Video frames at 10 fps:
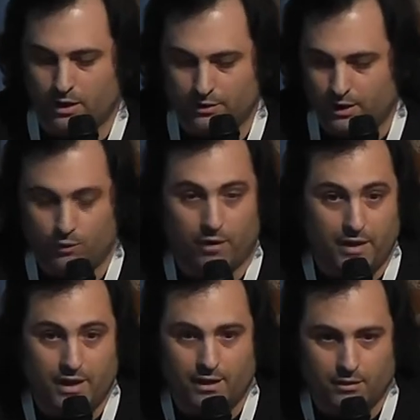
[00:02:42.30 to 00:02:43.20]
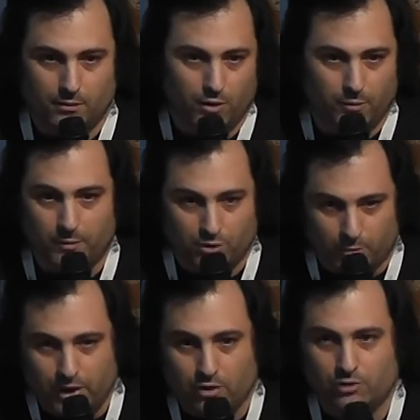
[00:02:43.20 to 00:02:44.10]
tiene una vida, más, o
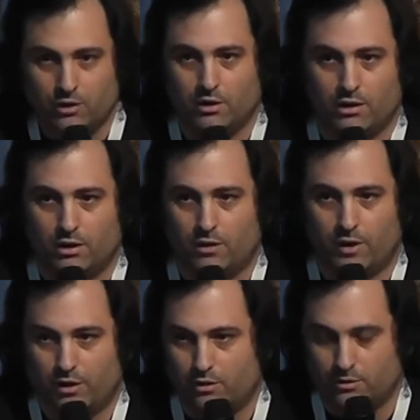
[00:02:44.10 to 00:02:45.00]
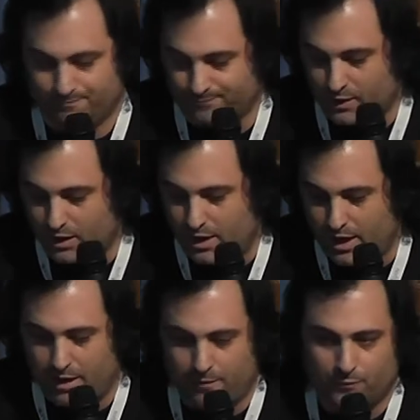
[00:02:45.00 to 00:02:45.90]
menos. Y bueno,
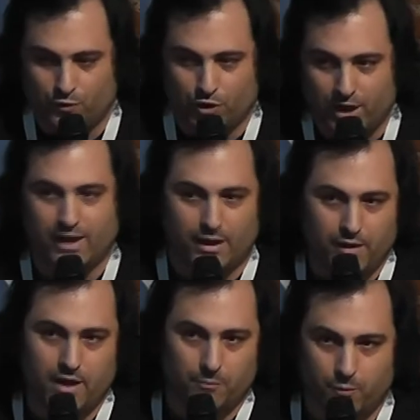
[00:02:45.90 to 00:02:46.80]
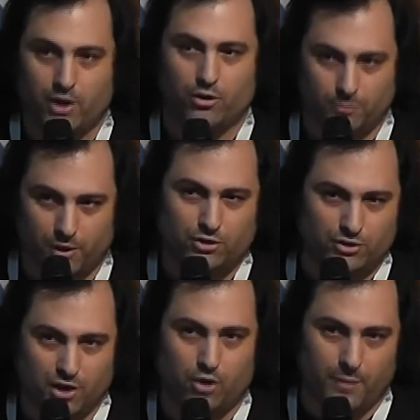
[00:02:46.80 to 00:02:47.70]
eh, si uno quiere escribir, por, eso
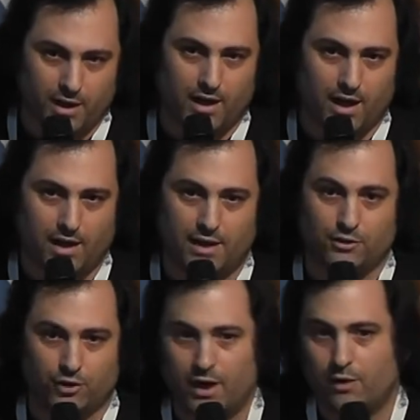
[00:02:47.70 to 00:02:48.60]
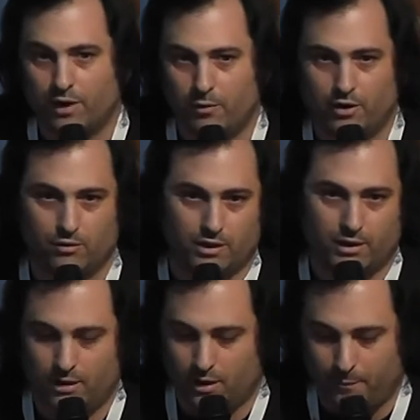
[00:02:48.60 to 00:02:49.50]
se conviene la, editorial, aunque bueno, que
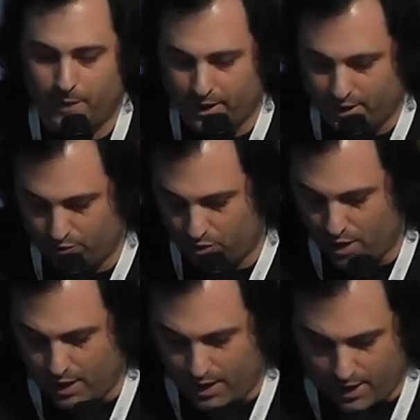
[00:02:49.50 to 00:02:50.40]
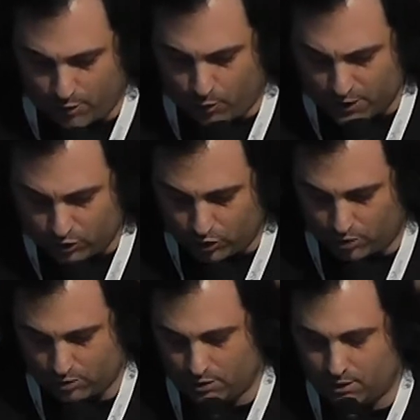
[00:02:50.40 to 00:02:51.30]
les pague eso.
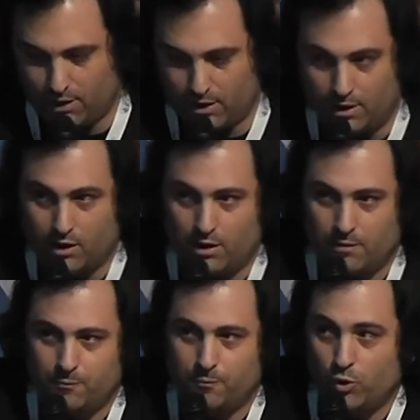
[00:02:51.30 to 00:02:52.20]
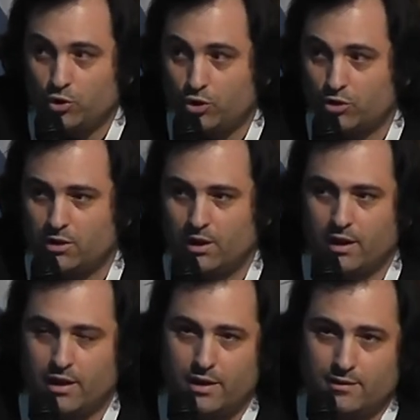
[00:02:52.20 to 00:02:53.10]
¿Cuánto? En montos,
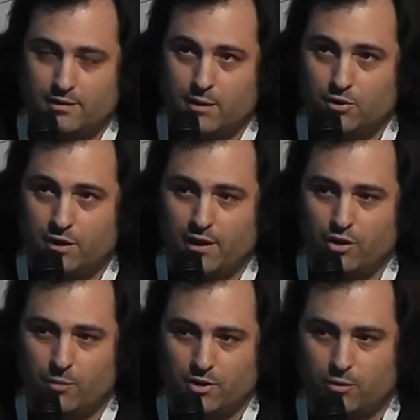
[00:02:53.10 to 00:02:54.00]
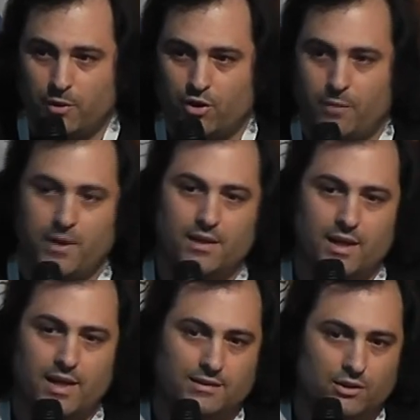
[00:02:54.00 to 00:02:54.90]
estamos hablando más o menos, depende
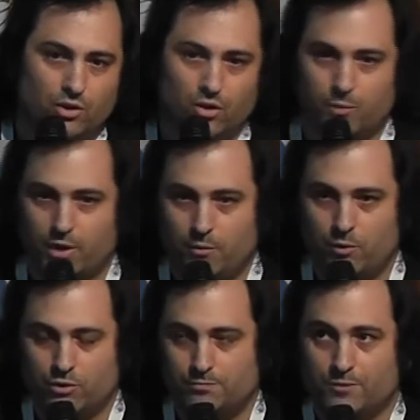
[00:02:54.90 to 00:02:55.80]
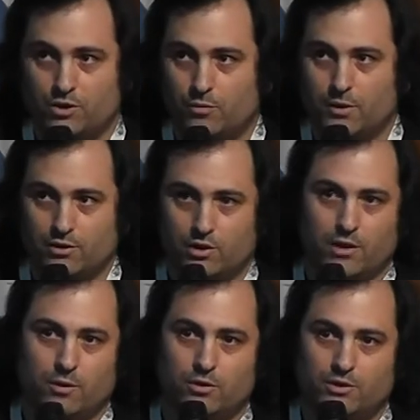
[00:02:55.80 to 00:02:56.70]
del éxito. Por ejemplo, en mi caso
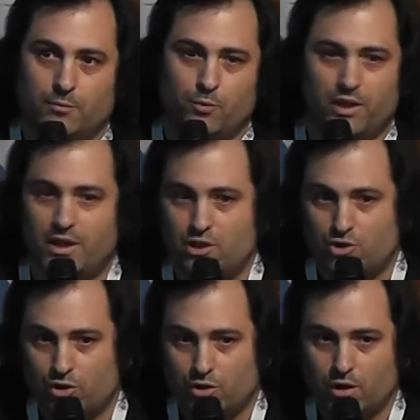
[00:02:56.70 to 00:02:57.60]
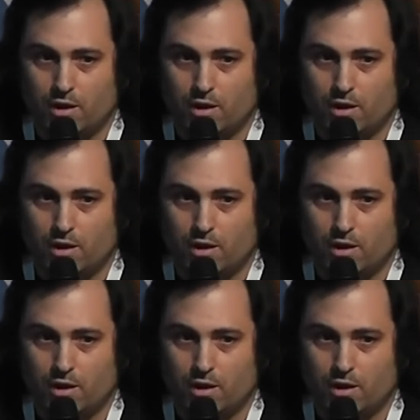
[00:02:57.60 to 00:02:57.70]
agarré una cosa muy de nicho,